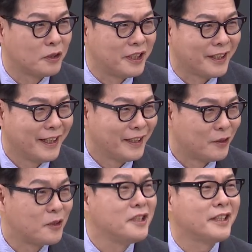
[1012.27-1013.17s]
제
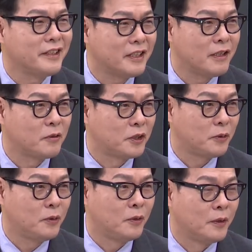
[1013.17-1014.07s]
정신 차리라고 하고
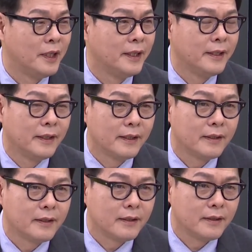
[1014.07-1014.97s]
싶고
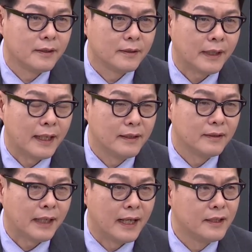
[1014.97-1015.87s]
그
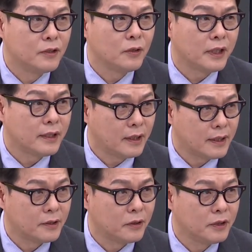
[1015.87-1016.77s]
당적에
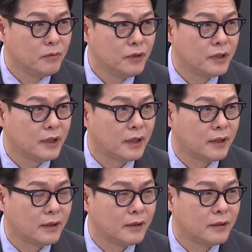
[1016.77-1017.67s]
따라서 이
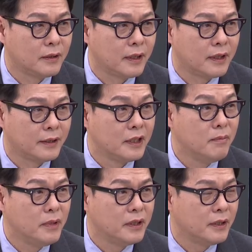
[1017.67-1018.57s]
문제들의
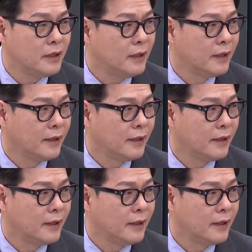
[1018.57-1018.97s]
의미를